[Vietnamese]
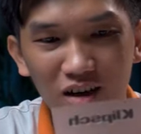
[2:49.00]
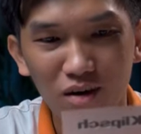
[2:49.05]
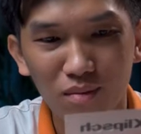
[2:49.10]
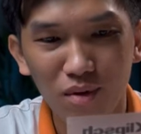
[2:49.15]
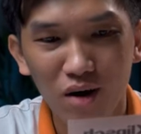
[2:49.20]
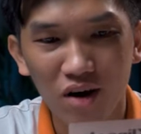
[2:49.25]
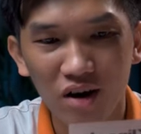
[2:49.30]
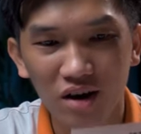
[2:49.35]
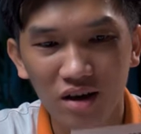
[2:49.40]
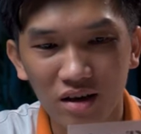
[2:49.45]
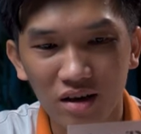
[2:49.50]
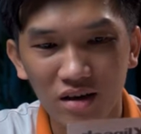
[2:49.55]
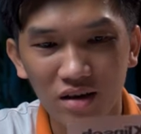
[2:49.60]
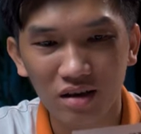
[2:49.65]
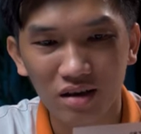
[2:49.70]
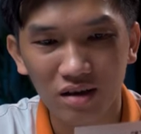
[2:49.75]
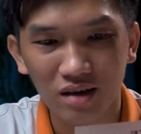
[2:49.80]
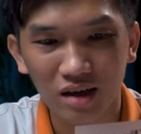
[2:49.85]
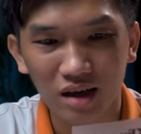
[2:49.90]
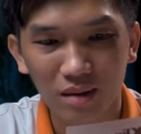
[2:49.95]
con bò y
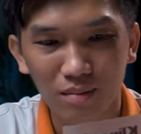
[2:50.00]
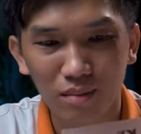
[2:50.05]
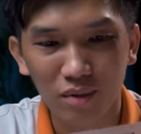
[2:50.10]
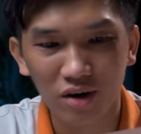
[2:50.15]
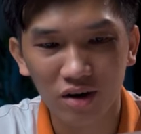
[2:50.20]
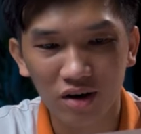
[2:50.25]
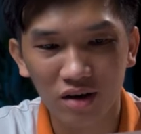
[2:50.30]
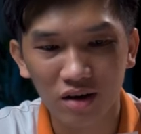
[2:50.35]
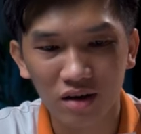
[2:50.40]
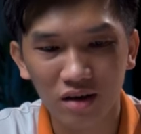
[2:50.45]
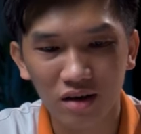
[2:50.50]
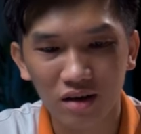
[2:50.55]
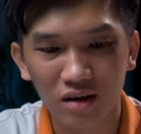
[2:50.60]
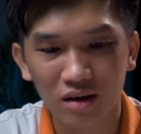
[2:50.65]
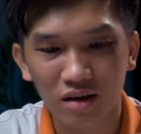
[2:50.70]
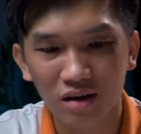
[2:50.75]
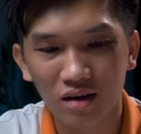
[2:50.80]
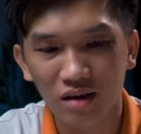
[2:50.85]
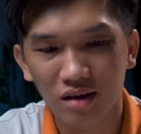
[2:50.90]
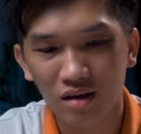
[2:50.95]
cắm bò y
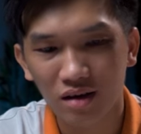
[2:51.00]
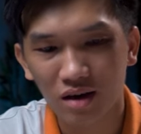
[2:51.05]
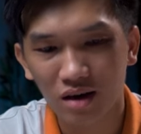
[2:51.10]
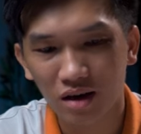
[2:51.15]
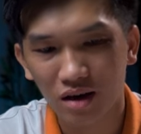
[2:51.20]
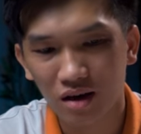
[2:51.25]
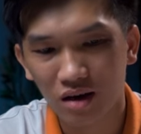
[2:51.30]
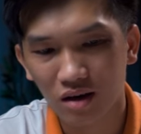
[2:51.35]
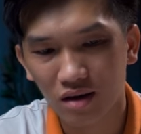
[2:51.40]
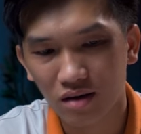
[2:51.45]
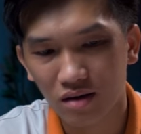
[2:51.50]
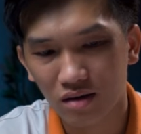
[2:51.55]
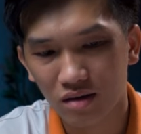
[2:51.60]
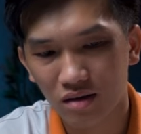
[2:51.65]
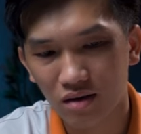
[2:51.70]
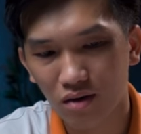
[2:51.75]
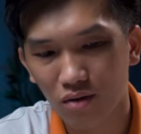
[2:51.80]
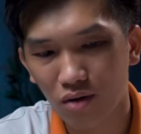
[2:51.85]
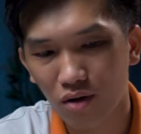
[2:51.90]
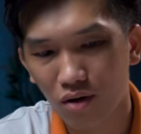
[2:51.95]
à,
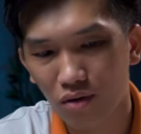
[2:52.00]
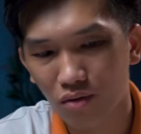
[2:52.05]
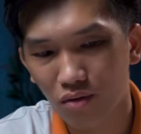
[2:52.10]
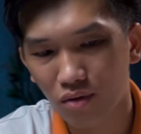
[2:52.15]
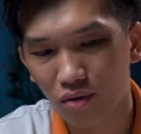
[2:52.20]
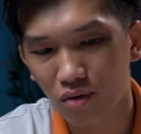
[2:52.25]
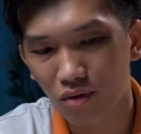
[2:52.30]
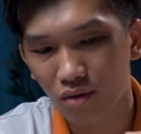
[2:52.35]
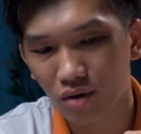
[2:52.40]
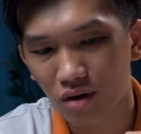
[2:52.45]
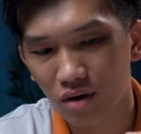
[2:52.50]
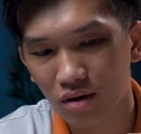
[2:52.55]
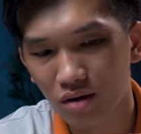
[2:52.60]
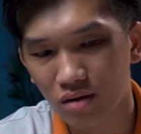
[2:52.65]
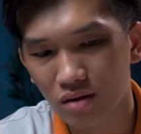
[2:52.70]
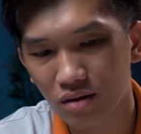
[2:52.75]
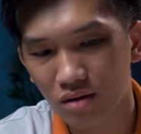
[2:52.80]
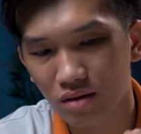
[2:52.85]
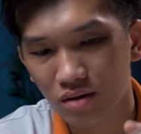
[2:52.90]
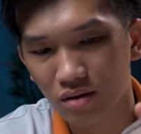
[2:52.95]
logo của
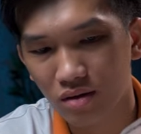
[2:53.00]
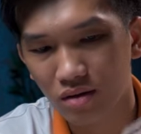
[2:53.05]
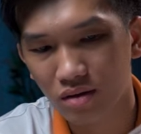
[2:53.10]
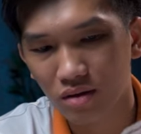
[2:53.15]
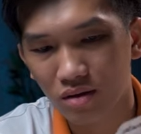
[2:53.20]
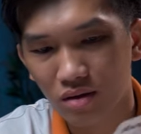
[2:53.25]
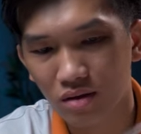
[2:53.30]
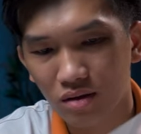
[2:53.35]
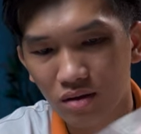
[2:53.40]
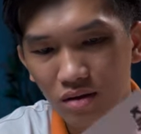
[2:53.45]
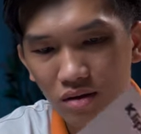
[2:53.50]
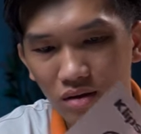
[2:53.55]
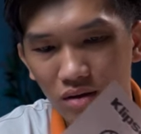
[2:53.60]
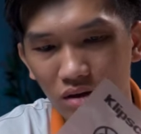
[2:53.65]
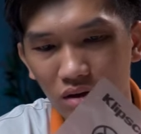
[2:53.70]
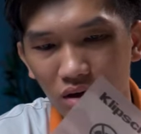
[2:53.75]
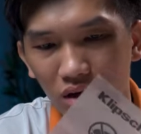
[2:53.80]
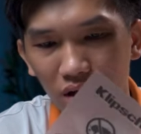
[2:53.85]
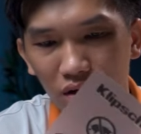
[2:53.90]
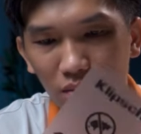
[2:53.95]

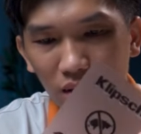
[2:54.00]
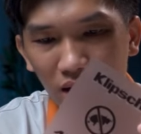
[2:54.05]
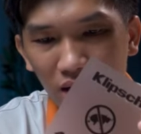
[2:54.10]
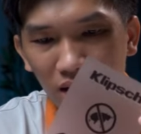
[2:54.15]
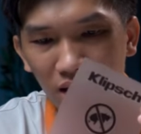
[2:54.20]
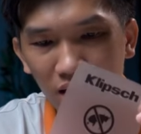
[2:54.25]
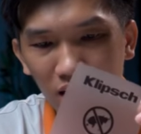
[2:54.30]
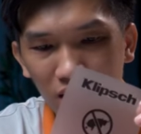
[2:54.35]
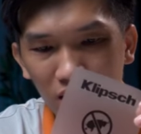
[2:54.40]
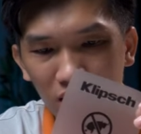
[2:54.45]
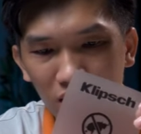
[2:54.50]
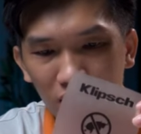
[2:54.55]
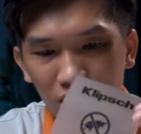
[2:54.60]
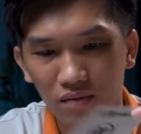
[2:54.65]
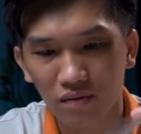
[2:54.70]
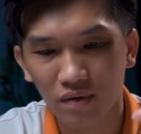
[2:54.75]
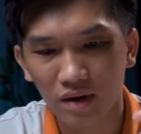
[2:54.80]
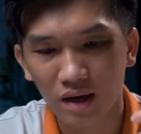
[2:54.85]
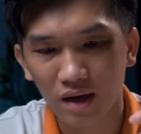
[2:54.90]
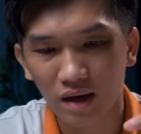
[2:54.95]
thương hiệu mặt
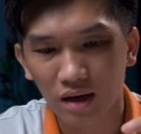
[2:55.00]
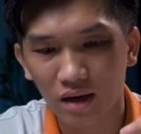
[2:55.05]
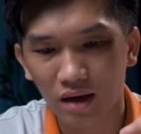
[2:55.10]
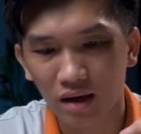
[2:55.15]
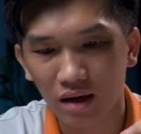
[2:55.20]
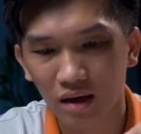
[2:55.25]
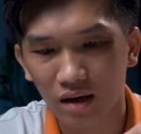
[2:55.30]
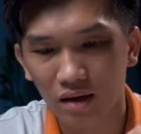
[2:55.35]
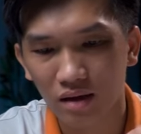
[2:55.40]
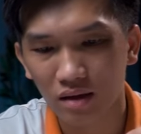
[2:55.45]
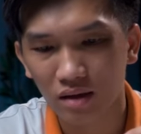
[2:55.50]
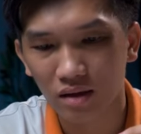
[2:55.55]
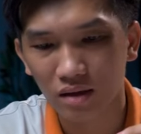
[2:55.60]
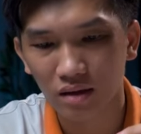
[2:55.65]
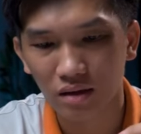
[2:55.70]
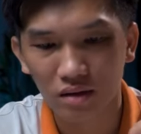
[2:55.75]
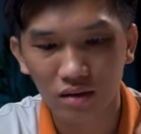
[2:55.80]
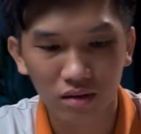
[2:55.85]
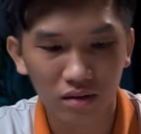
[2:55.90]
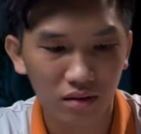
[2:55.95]
và
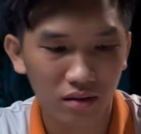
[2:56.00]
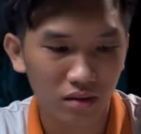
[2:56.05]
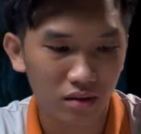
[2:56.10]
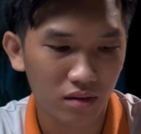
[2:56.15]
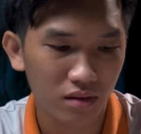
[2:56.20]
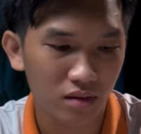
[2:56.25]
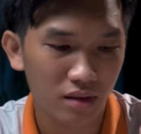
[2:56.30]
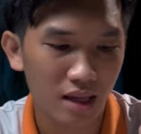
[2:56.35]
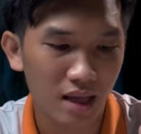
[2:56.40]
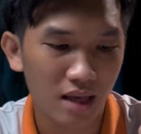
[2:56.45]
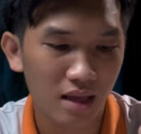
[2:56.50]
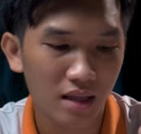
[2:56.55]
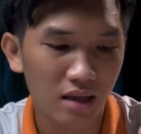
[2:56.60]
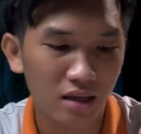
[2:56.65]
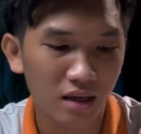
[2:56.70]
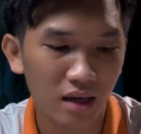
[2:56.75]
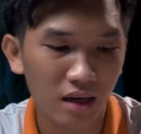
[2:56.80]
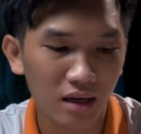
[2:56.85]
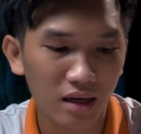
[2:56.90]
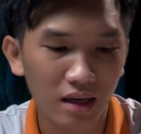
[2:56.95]
đây
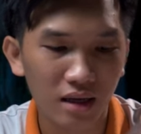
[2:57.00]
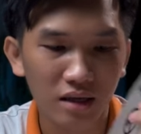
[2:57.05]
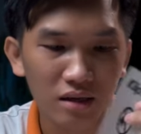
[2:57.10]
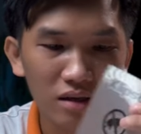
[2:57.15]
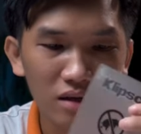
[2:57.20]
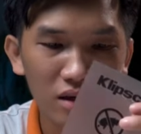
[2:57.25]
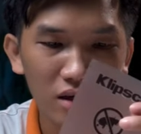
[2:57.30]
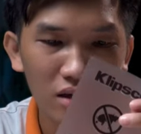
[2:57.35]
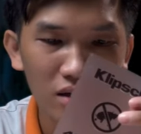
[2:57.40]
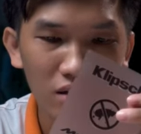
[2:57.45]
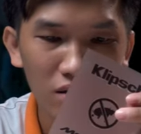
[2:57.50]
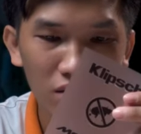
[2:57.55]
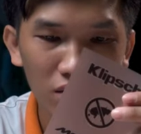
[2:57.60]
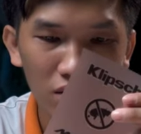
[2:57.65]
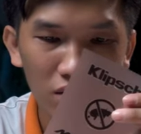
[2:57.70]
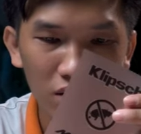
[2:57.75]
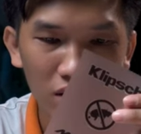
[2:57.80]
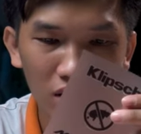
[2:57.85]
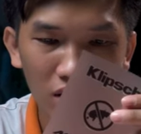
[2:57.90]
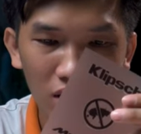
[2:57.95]
như là cái chữ ký
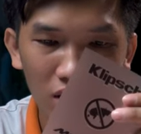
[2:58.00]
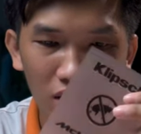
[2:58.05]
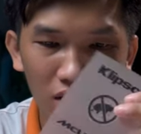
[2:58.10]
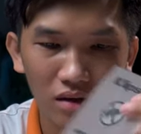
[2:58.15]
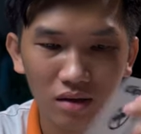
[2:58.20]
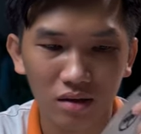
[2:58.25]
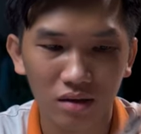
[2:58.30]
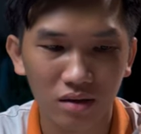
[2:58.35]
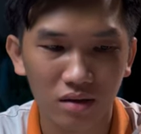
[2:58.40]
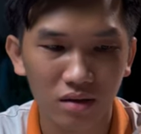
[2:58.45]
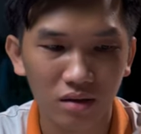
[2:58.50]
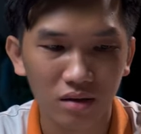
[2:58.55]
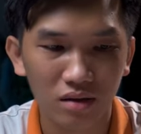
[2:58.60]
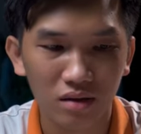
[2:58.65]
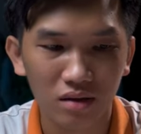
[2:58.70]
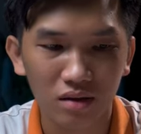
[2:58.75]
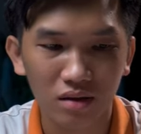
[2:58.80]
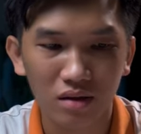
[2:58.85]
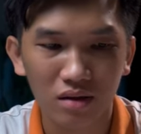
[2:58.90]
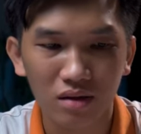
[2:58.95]
của uh,
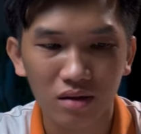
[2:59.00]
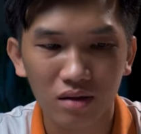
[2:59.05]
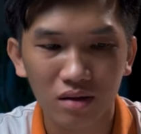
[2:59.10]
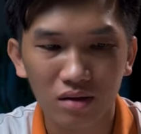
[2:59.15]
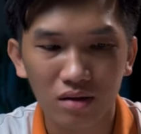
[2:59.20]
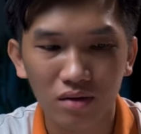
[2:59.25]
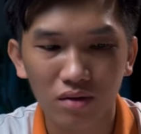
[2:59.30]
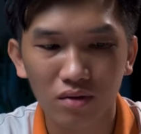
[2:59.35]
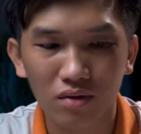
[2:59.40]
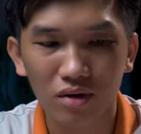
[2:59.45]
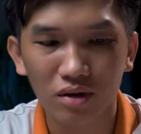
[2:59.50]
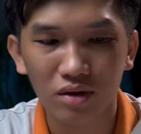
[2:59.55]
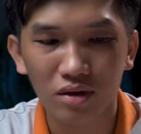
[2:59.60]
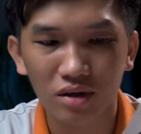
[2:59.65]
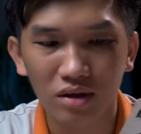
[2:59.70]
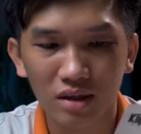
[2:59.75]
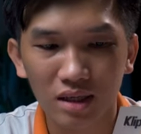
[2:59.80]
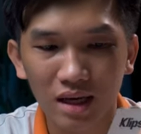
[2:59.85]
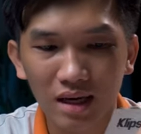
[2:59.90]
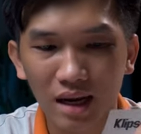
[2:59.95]
của
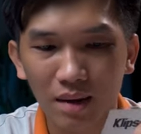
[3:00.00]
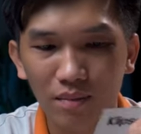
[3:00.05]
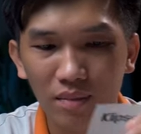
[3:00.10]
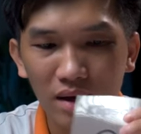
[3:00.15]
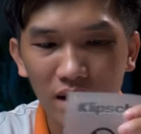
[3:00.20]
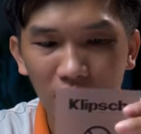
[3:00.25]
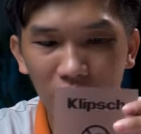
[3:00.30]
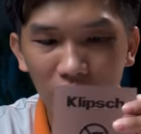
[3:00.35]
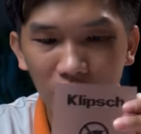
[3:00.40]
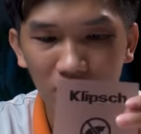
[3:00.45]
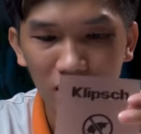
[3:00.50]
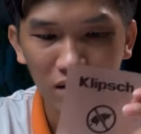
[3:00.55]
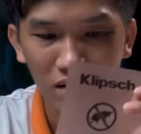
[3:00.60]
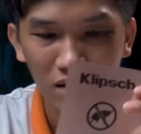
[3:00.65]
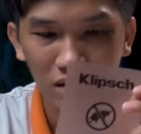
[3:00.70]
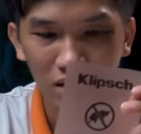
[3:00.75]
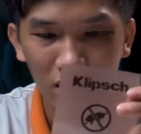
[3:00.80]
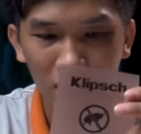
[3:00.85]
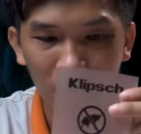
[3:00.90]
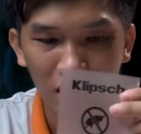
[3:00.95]
người sáng lập ra
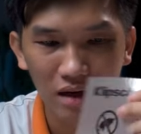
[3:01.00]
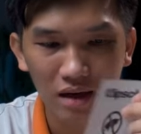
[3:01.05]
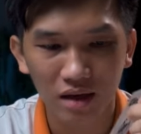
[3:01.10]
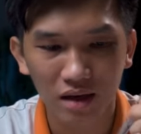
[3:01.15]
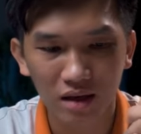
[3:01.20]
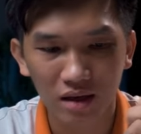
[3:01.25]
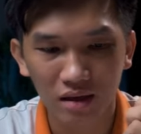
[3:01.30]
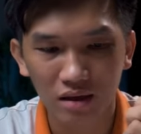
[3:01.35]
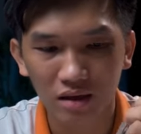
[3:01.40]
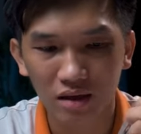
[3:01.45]
ra cái à,